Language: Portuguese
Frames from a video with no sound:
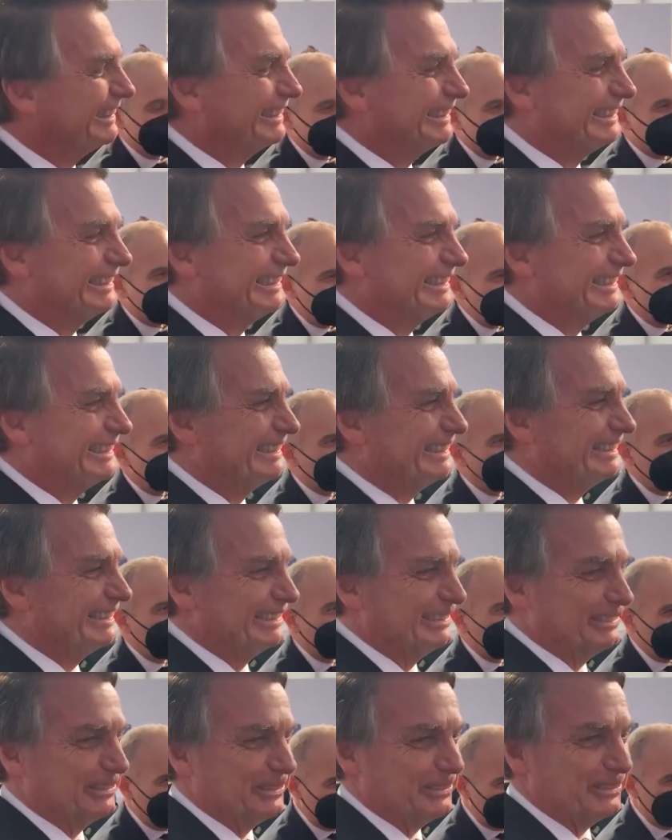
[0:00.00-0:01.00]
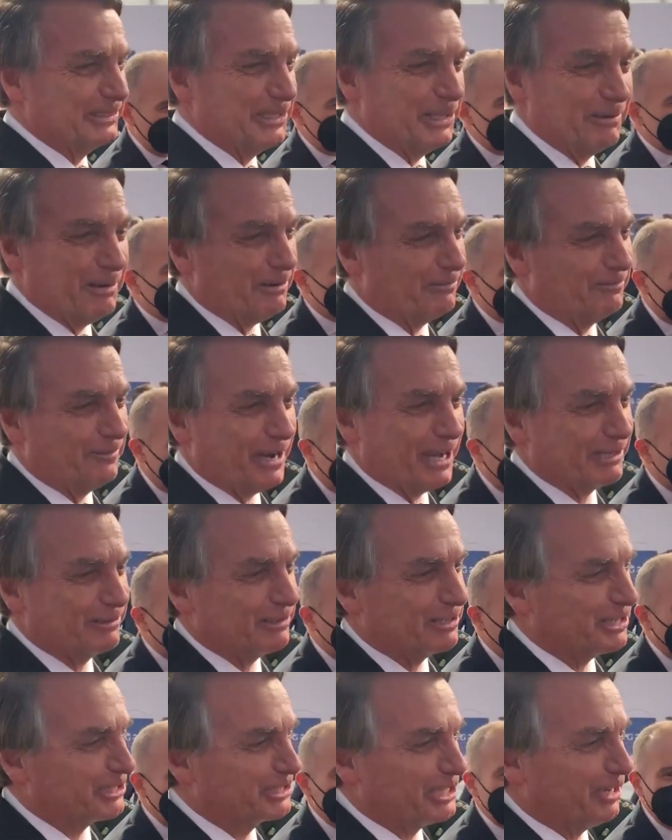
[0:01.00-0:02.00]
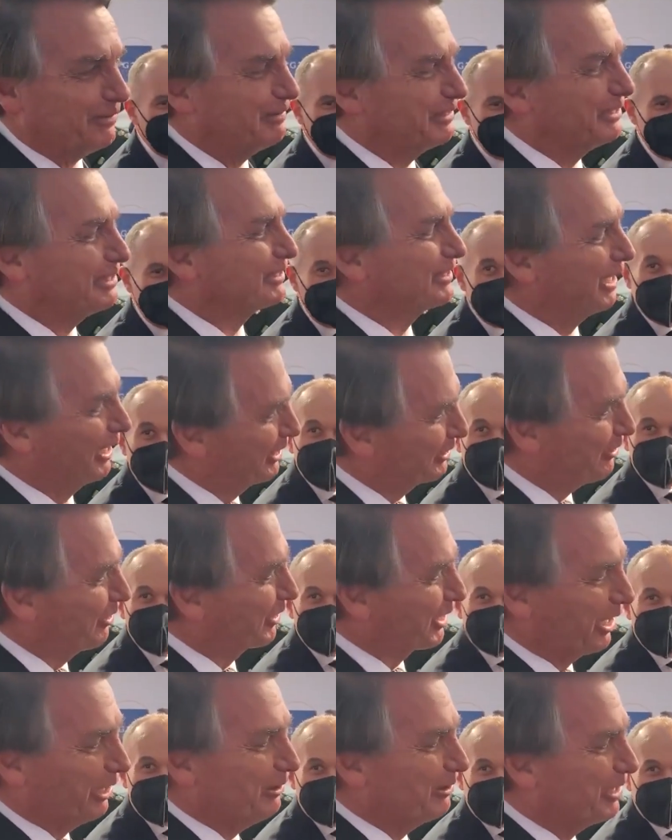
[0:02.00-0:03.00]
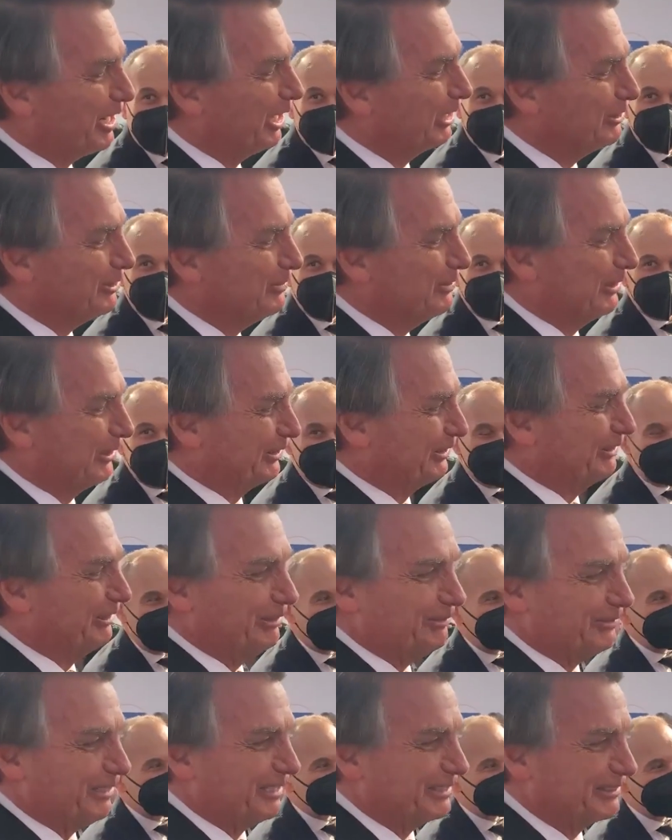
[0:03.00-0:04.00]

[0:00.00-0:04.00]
outro registro da reunião feito pelo Jamil Chad. Aqui a gente vê o